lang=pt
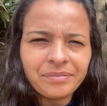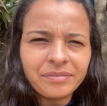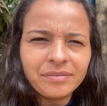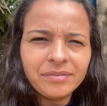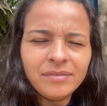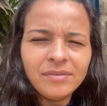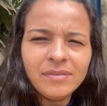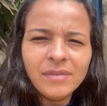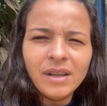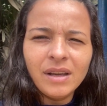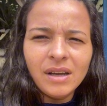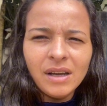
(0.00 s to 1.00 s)
É.
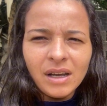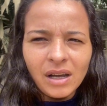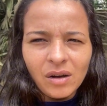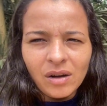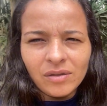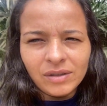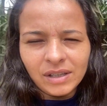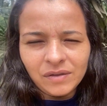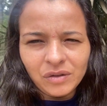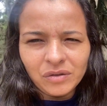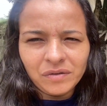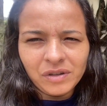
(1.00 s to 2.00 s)
Hum, vocês
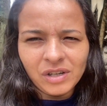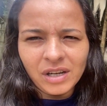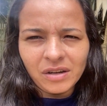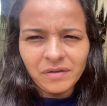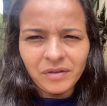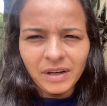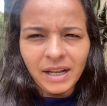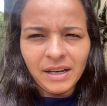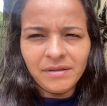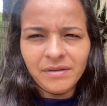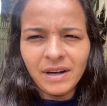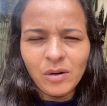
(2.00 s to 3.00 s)
viram no vídeo aí que eu fui lá
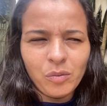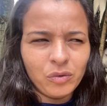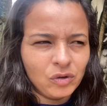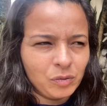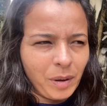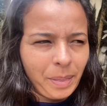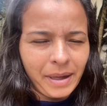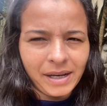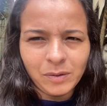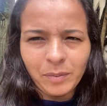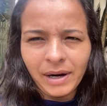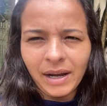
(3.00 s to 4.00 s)
levar os
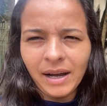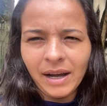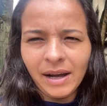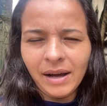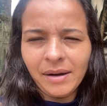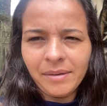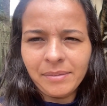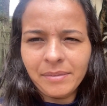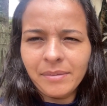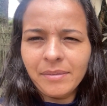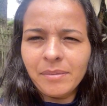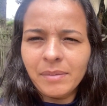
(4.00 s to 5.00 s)
papéis pra
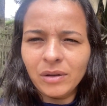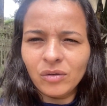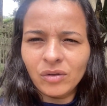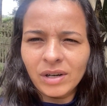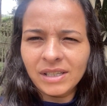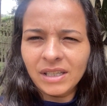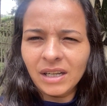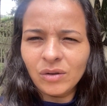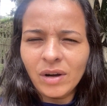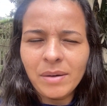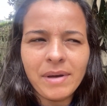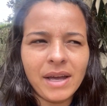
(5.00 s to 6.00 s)
a doutora assinar do
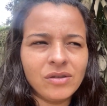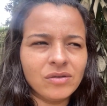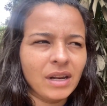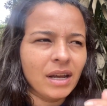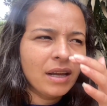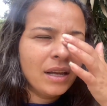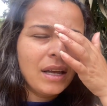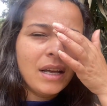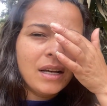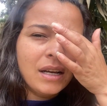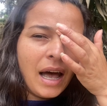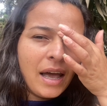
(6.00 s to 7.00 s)
remédio, né?
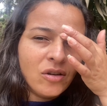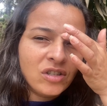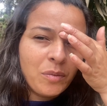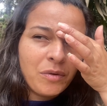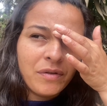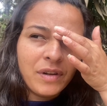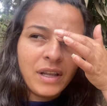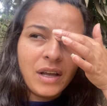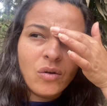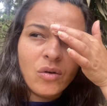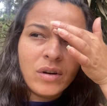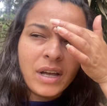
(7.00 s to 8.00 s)
Aí eu já aproveitei e
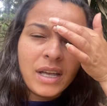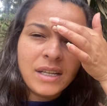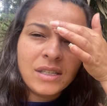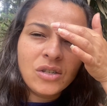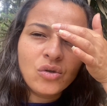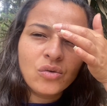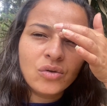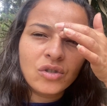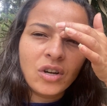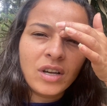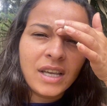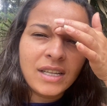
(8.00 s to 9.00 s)
coloquei esse junto,
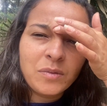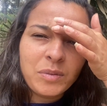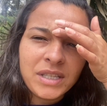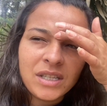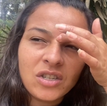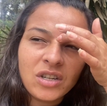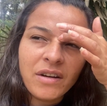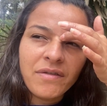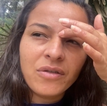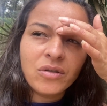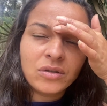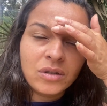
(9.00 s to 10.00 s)
só que esse precisa tirar
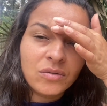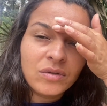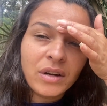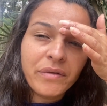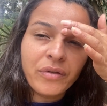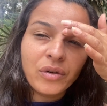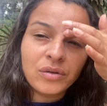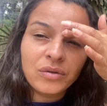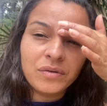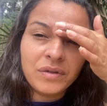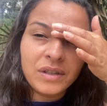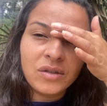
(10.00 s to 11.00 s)
foto, eu não tenho foto do vídeo.